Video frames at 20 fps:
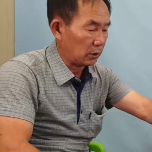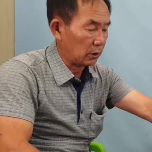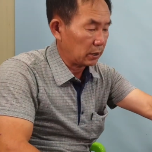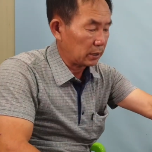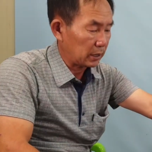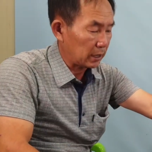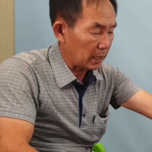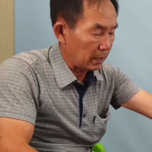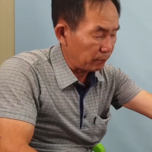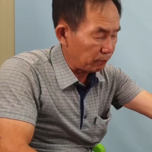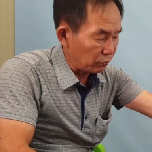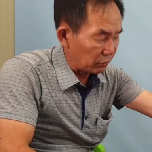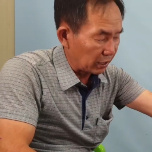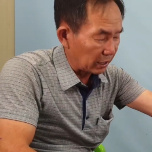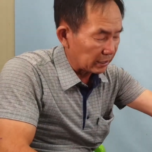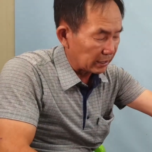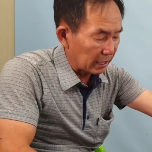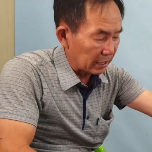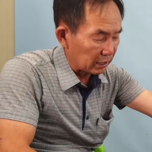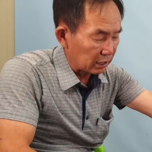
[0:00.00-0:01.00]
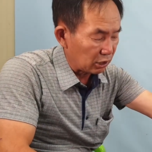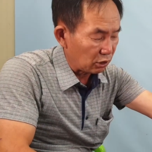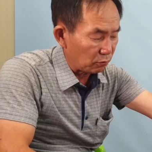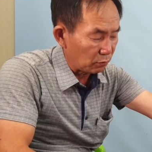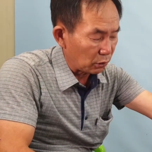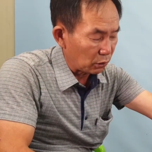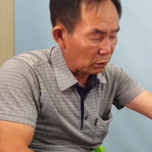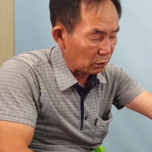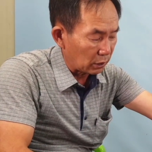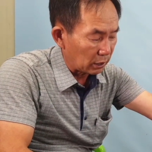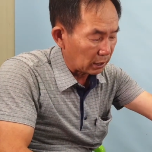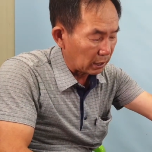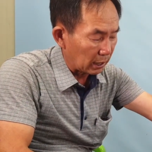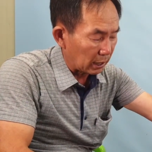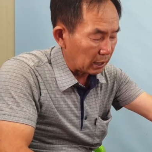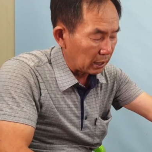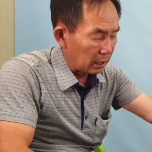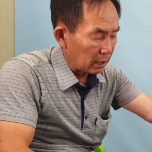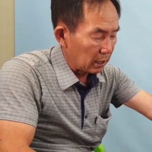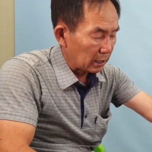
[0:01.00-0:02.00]
되죠. 예쁘게 잘 키우면
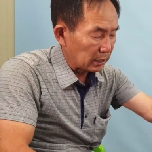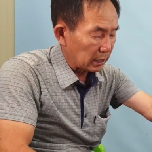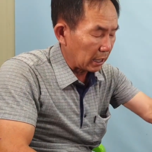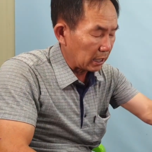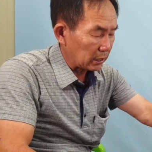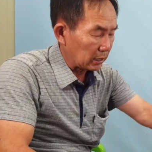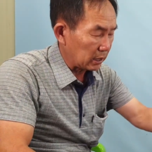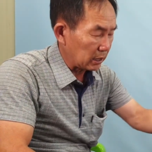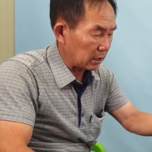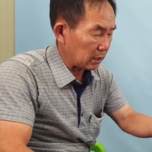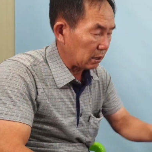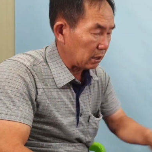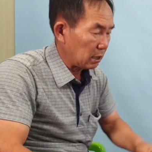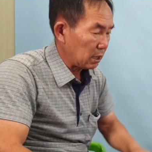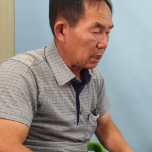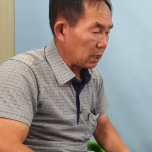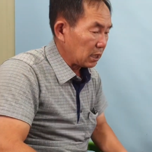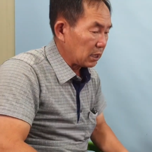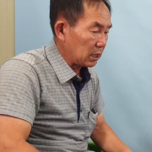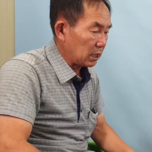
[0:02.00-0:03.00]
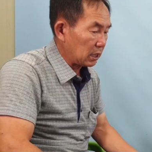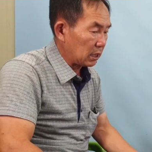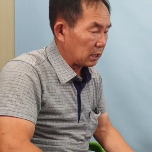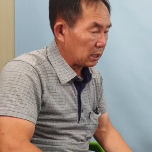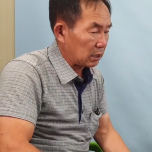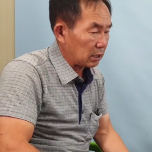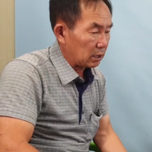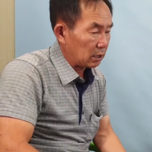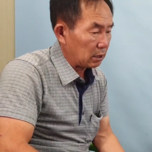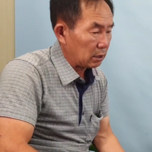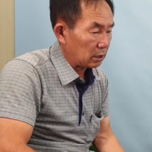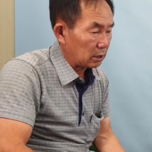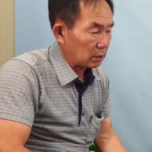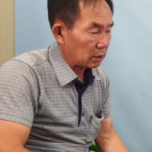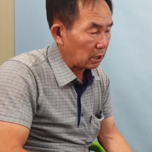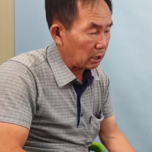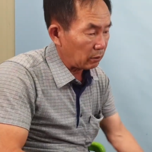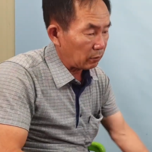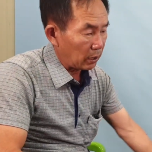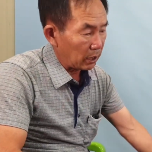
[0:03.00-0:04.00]
되는데, 사실 이
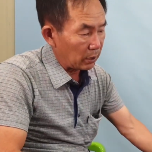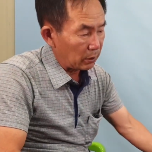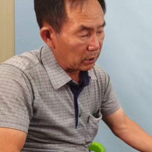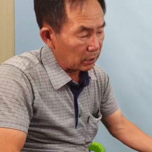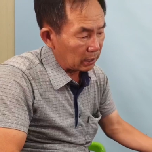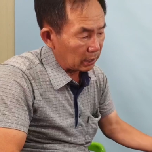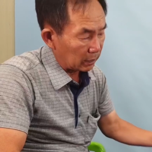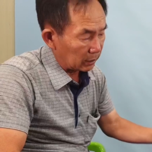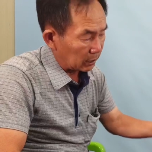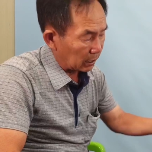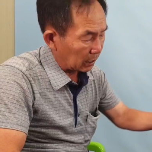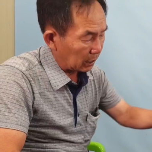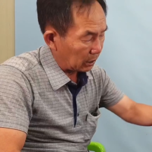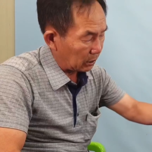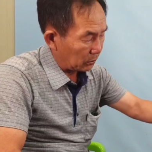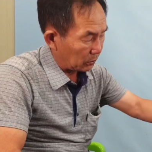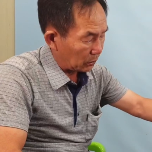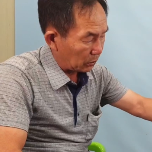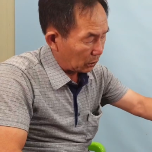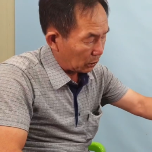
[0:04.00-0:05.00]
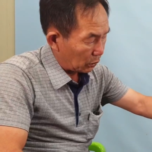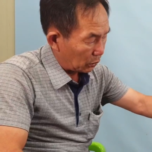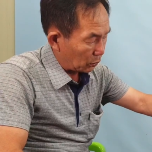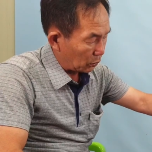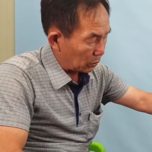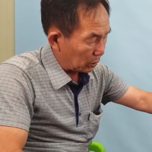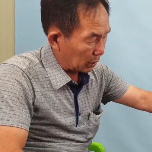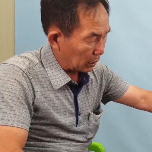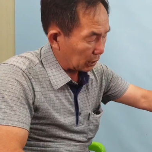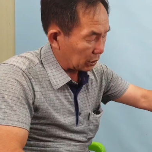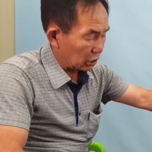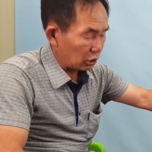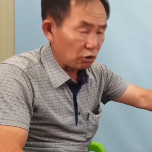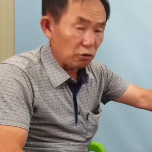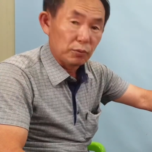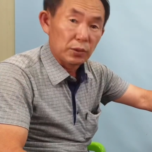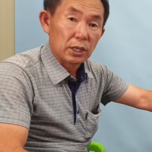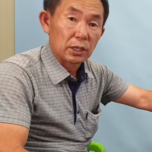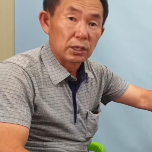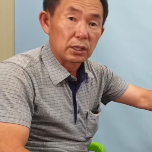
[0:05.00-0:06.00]
석화유를 갖다가요, 이렇게
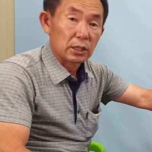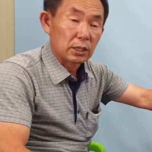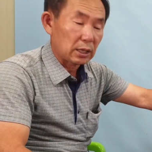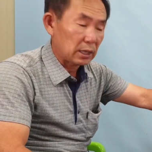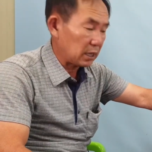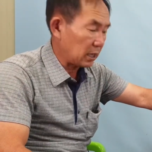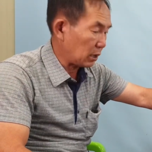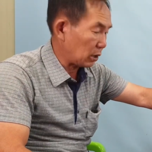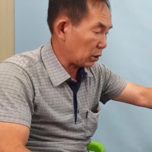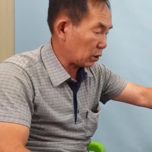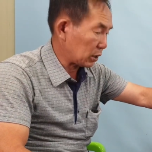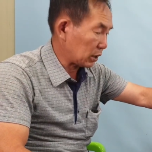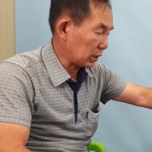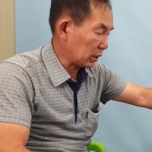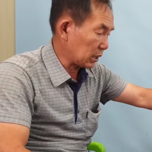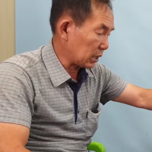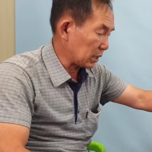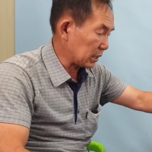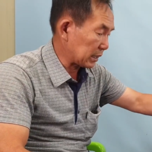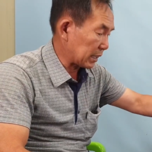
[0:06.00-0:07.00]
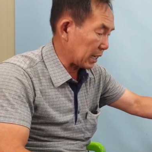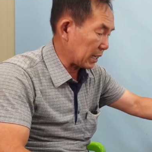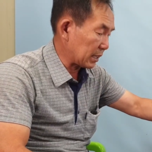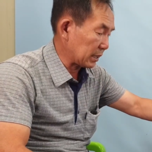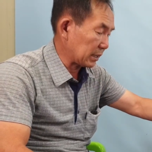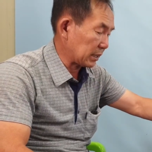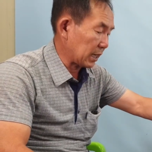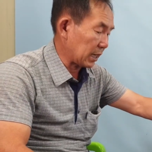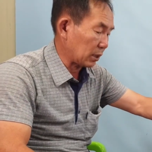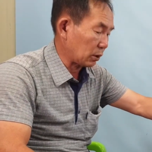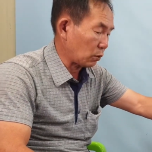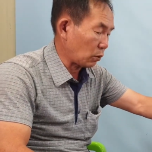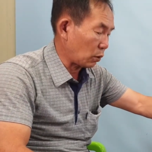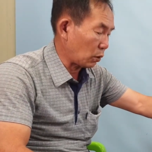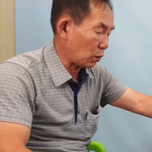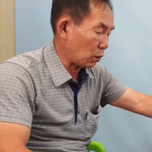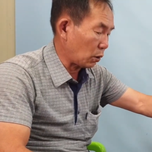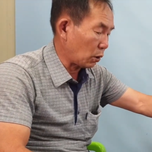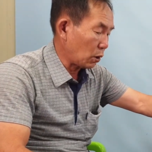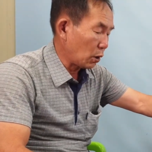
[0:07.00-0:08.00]
키우면 이 끝을 자르지
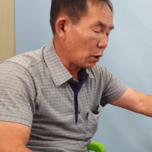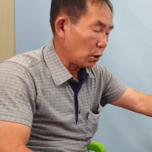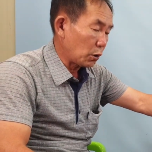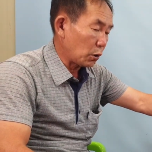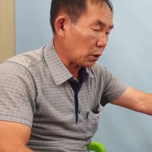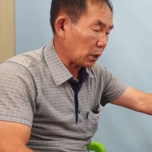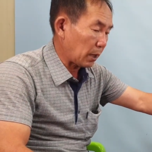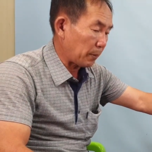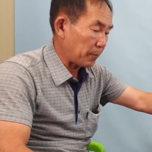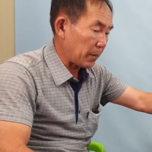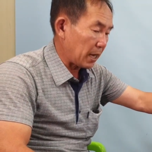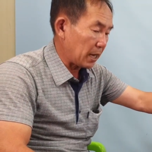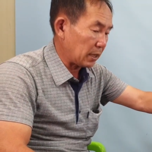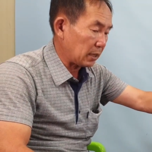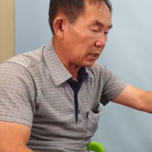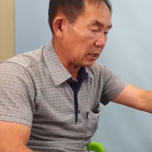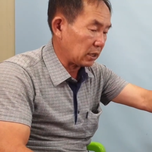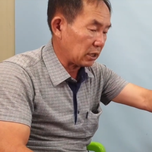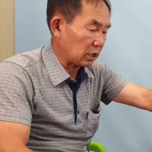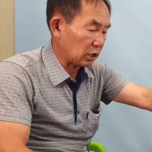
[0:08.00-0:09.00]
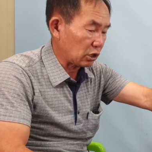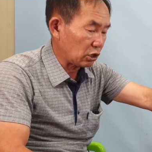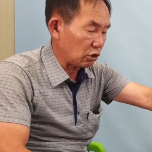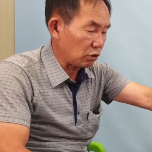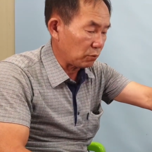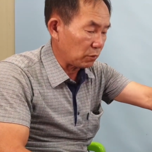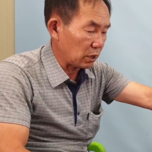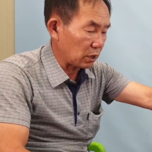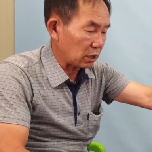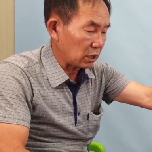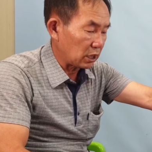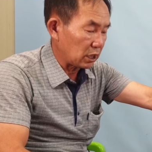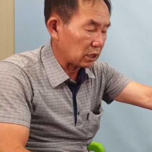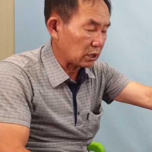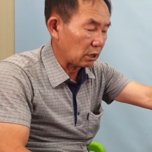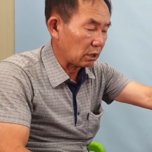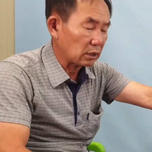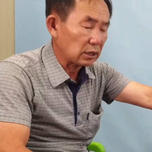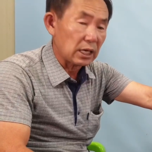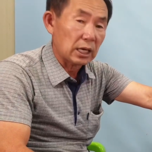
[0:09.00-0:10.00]
않고 이렇게 반듯이 키우면 이
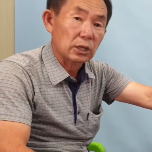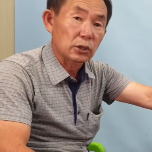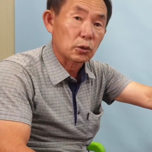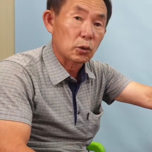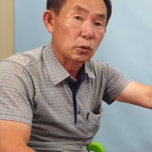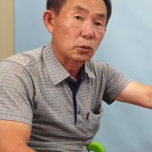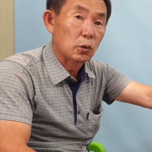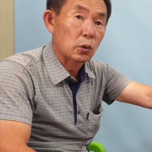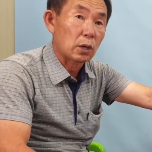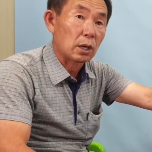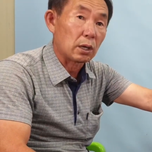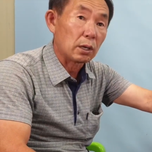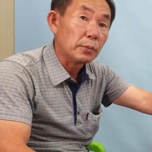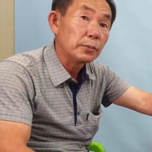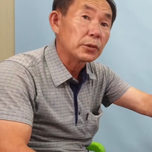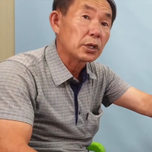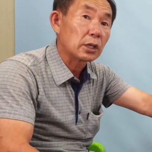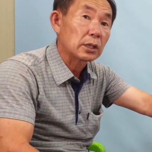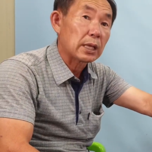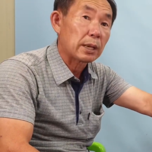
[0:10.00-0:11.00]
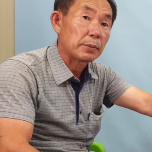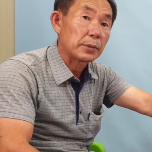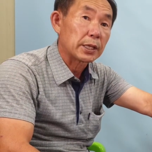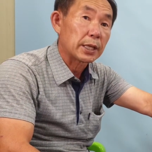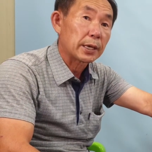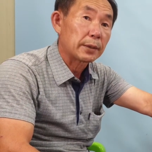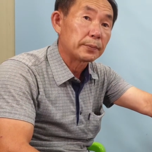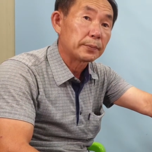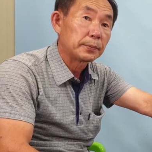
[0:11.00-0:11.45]
성장 속도가 엄청납니다.